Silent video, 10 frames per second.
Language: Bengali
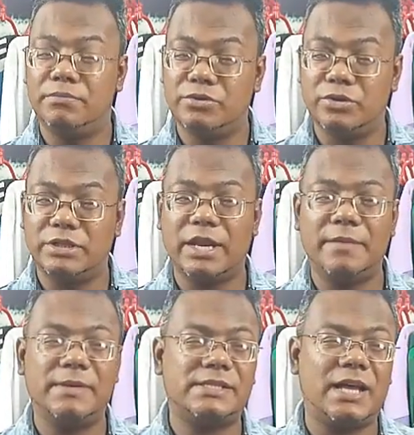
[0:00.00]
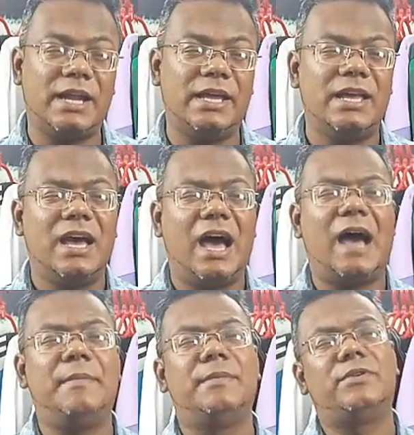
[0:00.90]
যদি তারা এই ম্যাচটা হারে
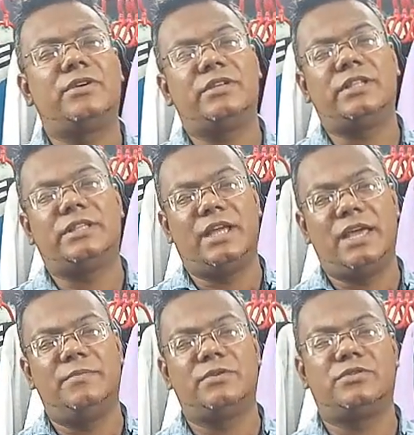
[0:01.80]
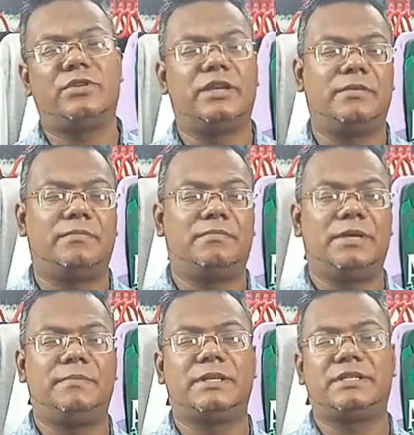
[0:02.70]
আমি মনে করি তাদের এই বছরের
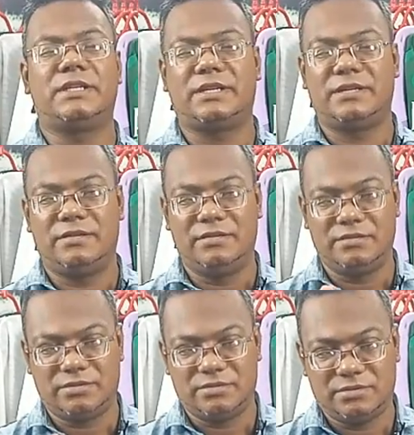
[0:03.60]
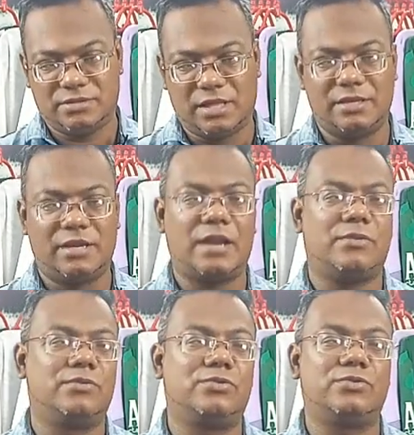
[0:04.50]
বিগ ব্যাশের তাদের আর
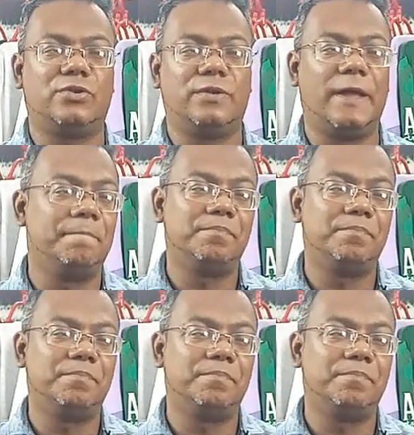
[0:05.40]
কোনো সুযোগ নেই